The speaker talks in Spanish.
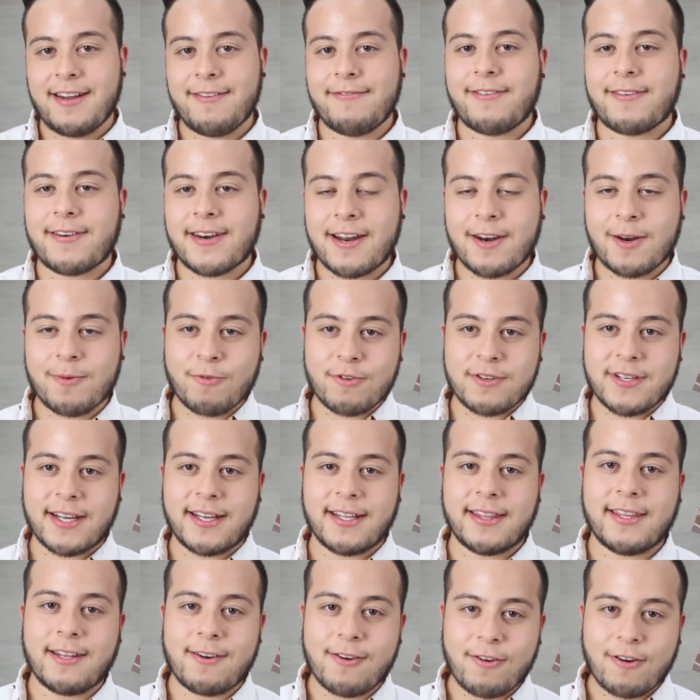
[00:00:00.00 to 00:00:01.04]
California, no mucha
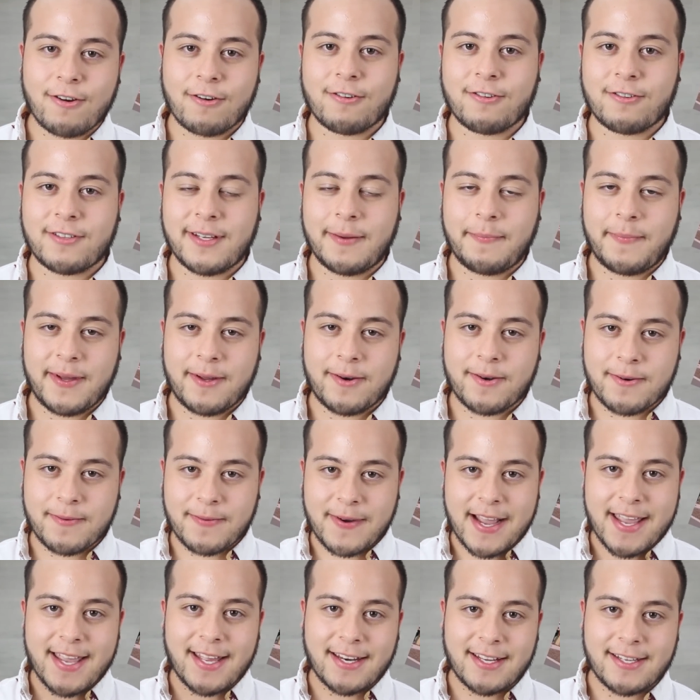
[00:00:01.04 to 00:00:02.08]
gente lo conoce, pero
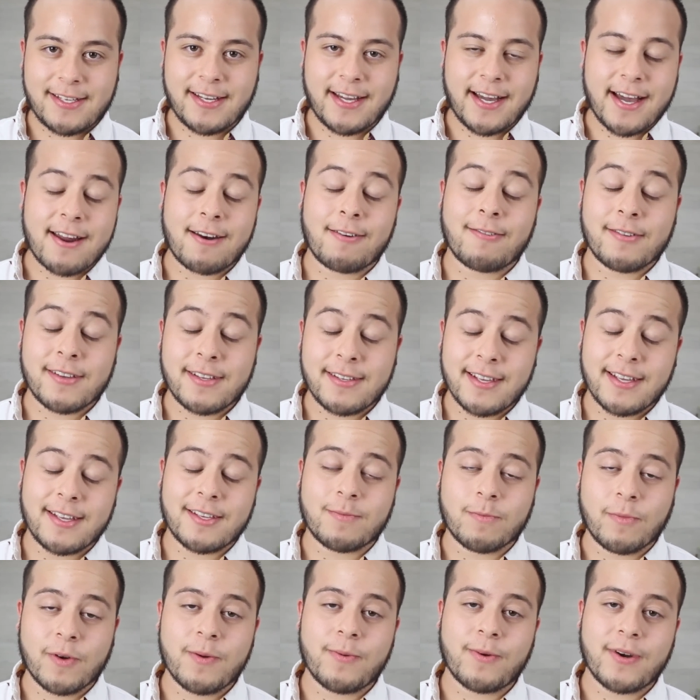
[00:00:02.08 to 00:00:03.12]
vayan a checarlo, es,
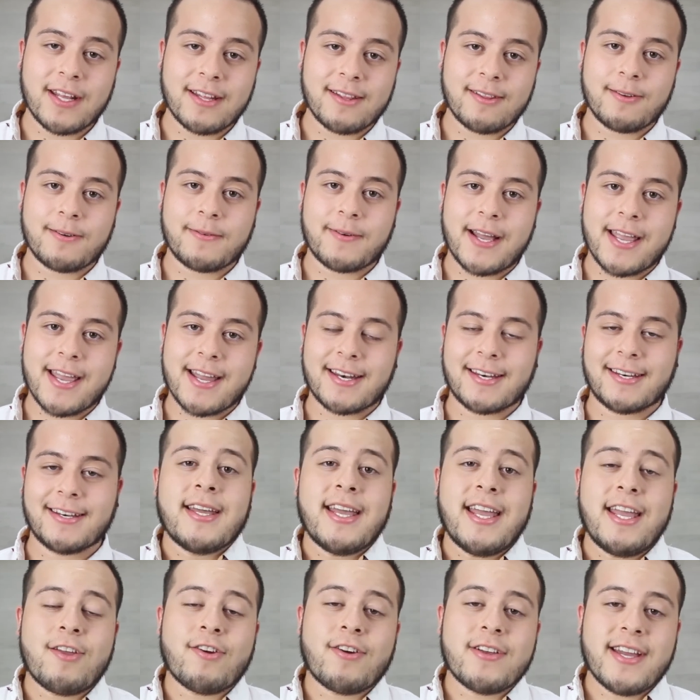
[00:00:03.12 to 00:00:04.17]
muy bonito, vayan.
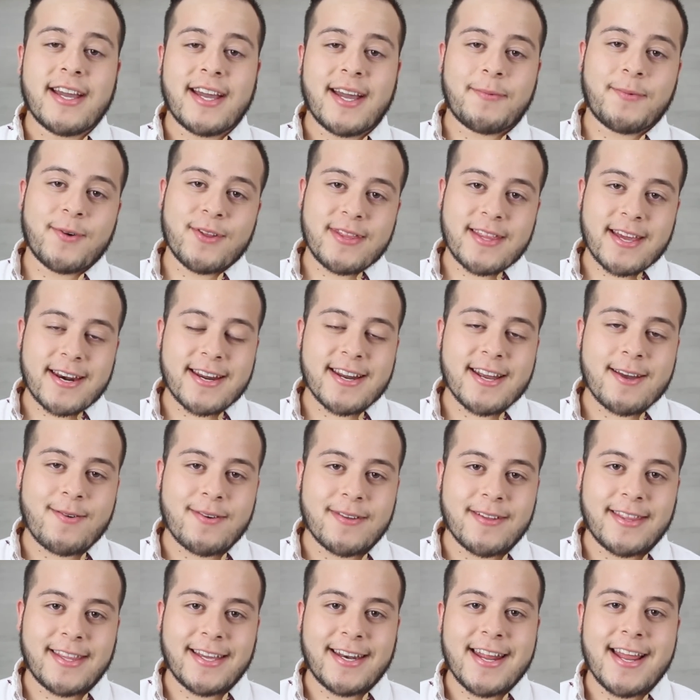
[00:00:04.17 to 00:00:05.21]
Y yo llegué a Monterrey
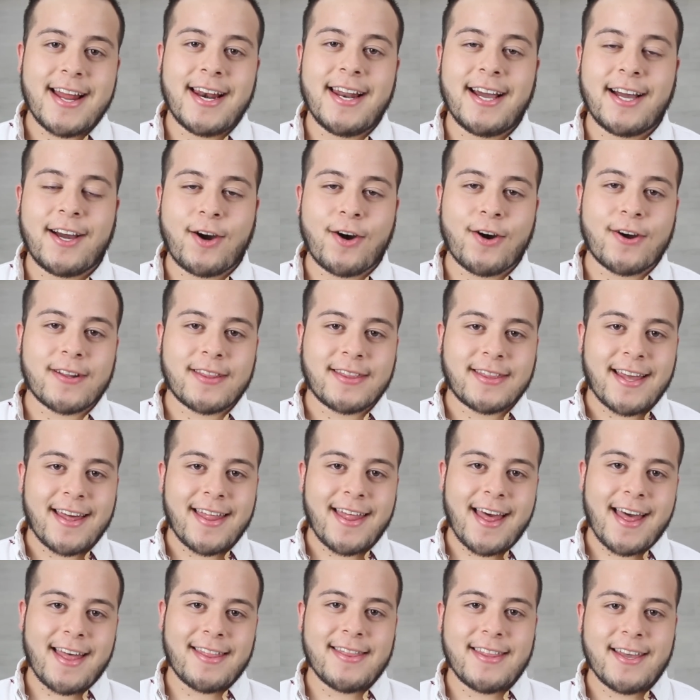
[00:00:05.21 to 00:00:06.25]
cuando tenía la corta
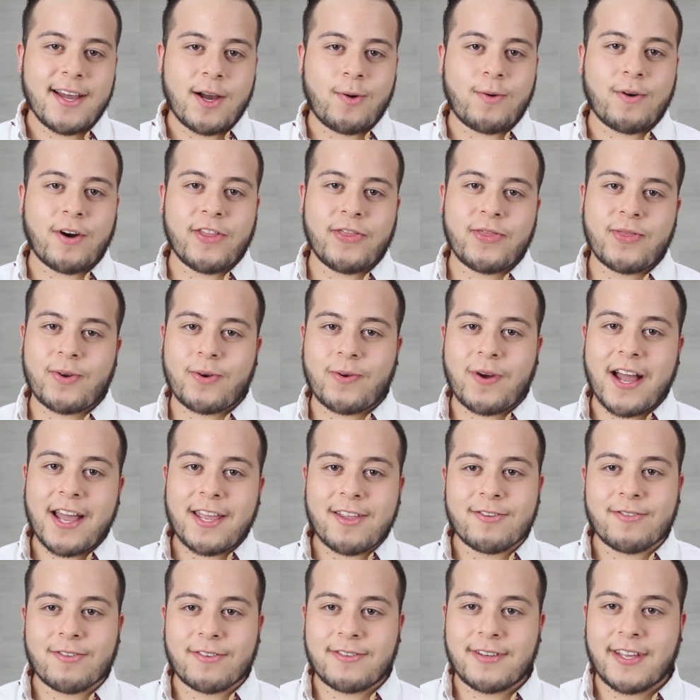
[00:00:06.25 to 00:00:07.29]
edad de 4
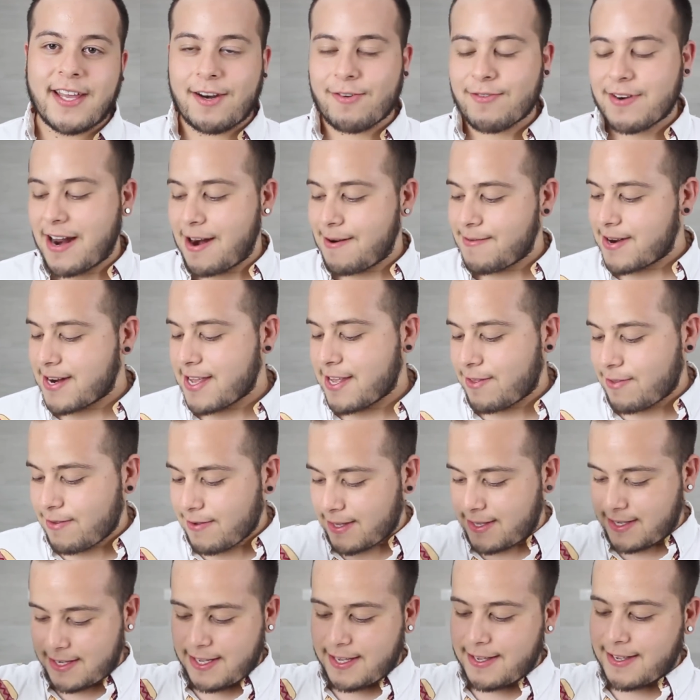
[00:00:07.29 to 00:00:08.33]
años, era un
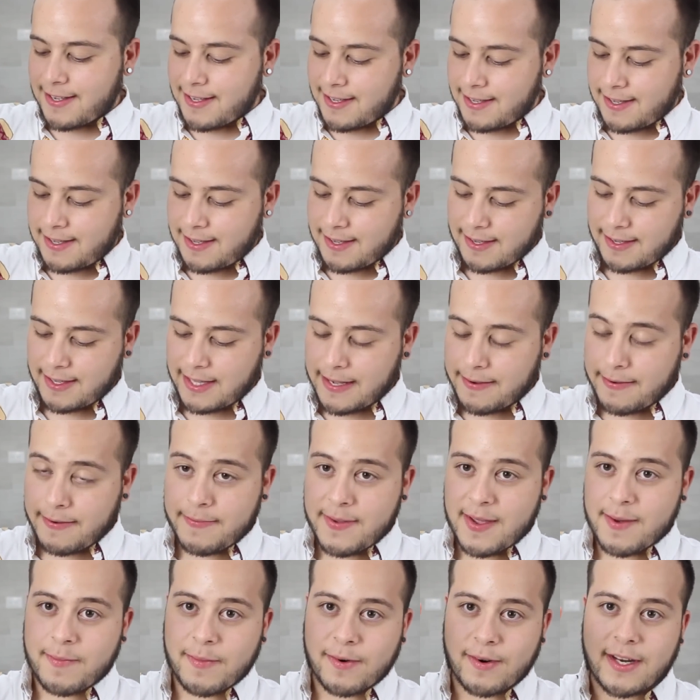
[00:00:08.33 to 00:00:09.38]
alvarito así, que
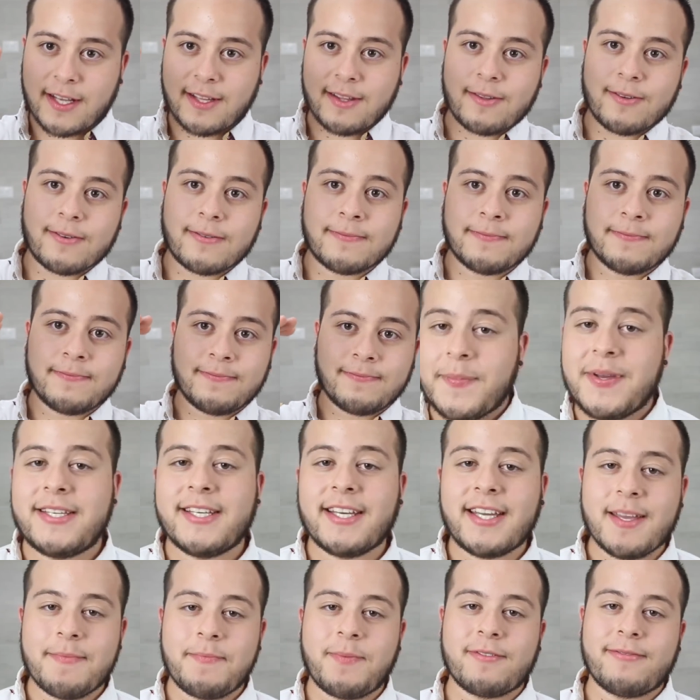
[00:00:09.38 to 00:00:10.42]
estaba bien bonito. Mis
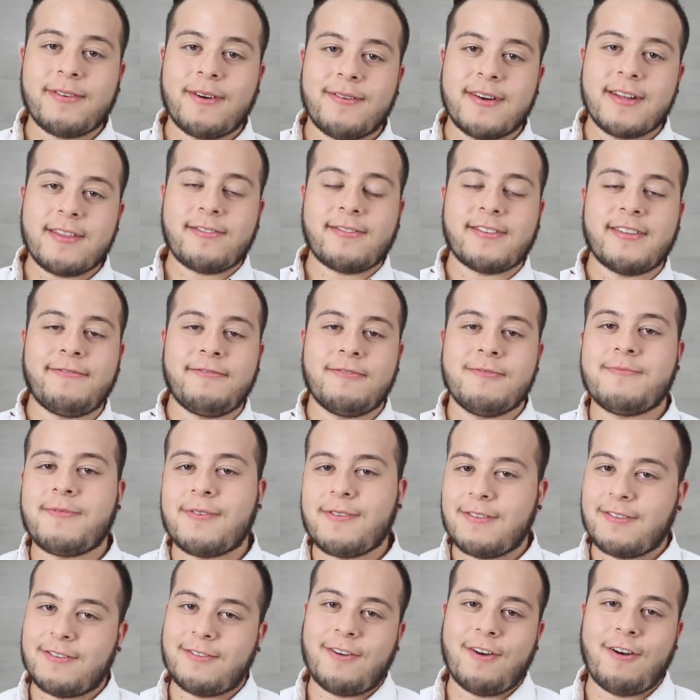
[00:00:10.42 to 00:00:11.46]
equipos favoritos de
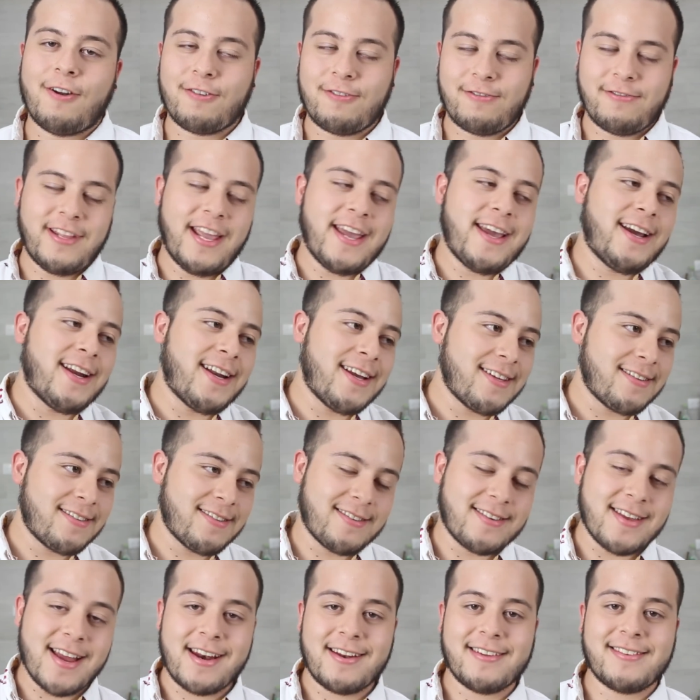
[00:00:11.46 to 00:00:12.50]
fútbol son los
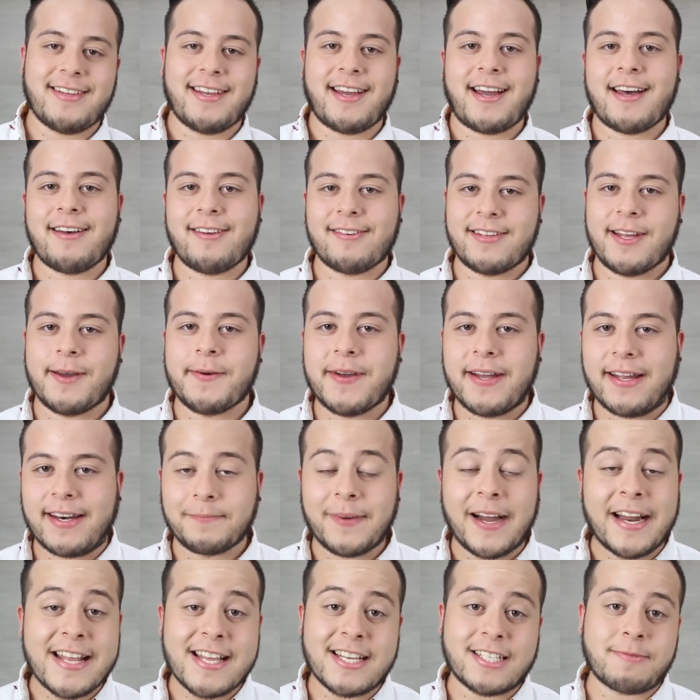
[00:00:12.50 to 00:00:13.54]
Tigres, ya les he dejado saber
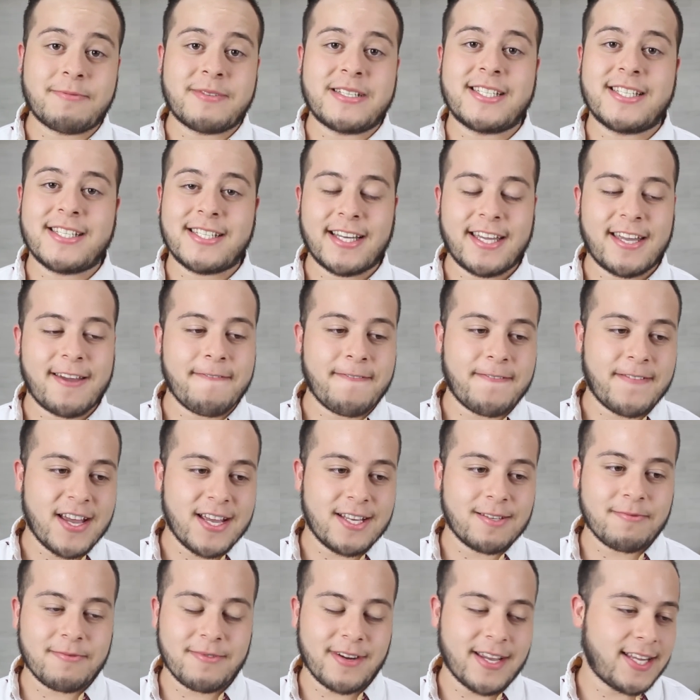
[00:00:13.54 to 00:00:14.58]
varias veces aquí en
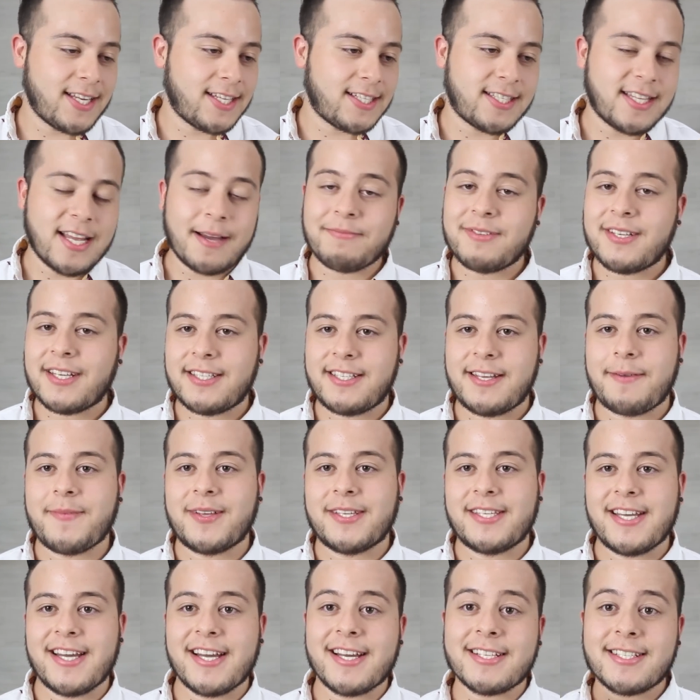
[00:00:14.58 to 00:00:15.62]
Facebook y en Snapchat si
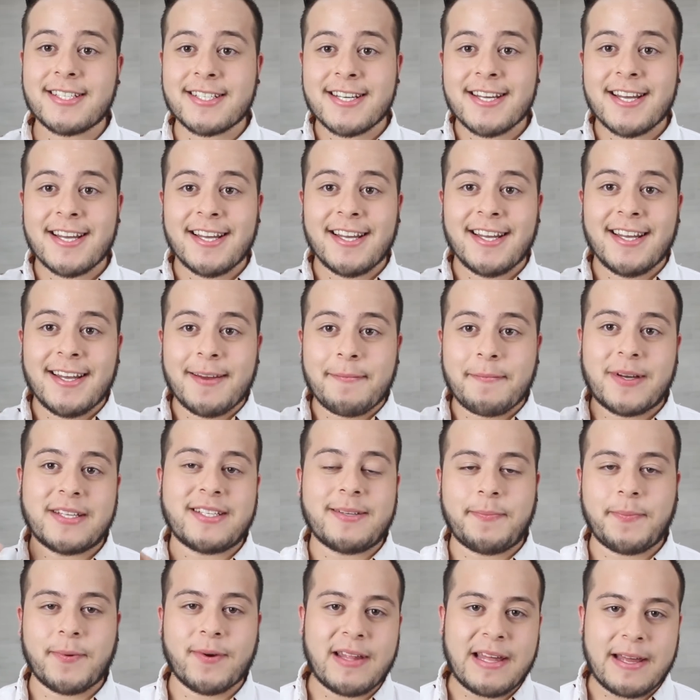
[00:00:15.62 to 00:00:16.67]
me sigues
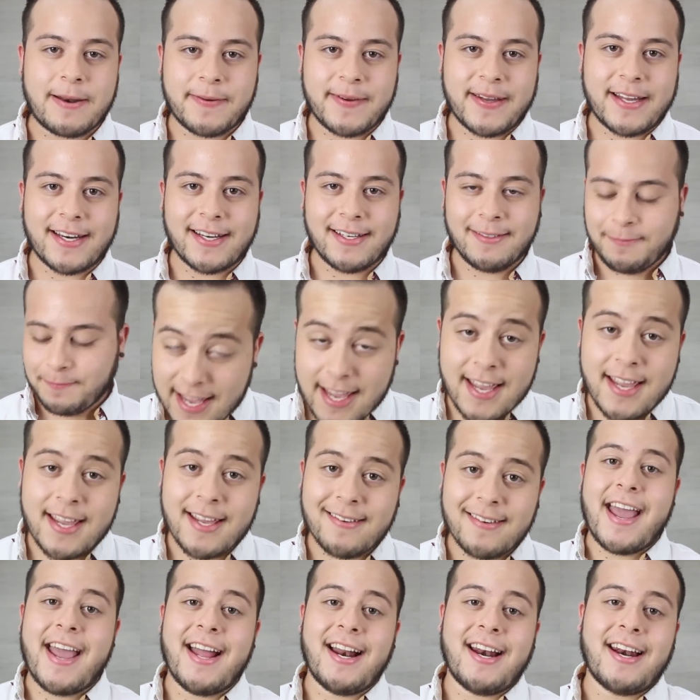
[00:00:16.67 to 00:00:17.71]
vas a poder ver.
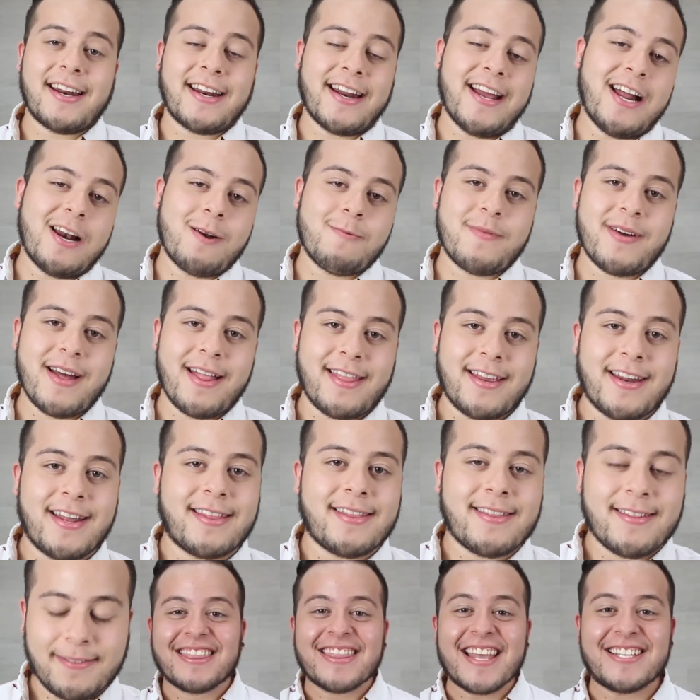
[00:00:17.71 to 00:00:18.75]
Y el Real Madrid.
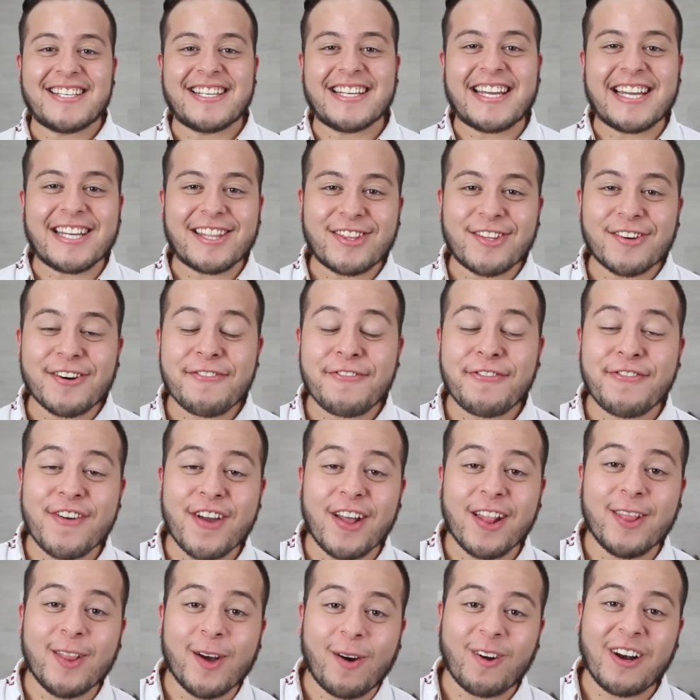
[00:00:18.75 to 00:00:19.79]
De chiquito
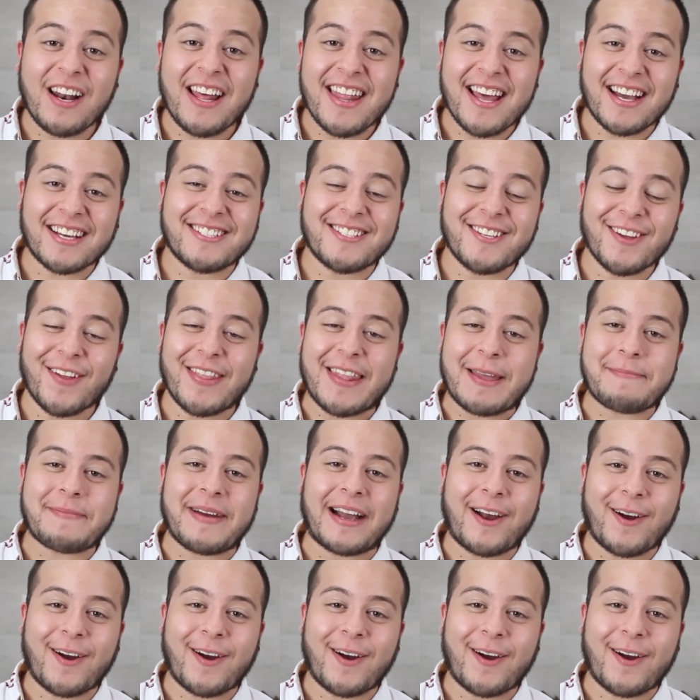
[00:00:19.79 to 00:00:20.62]
fui el doble de acción de